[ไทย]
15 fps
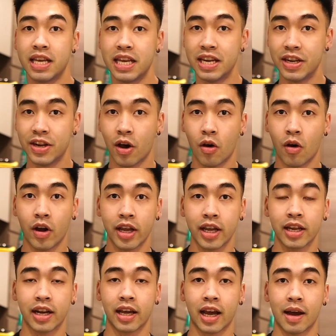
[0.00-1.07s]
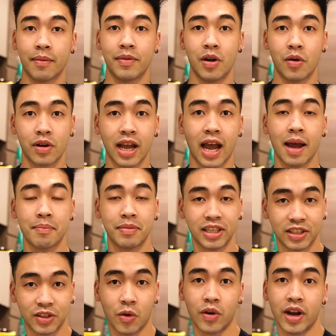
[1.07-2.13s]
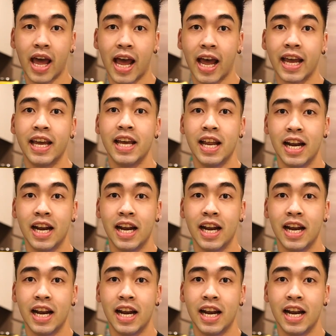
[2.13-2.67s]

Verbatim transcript: กินน้อยนะครับแล้วกล้ามมันจะโตได้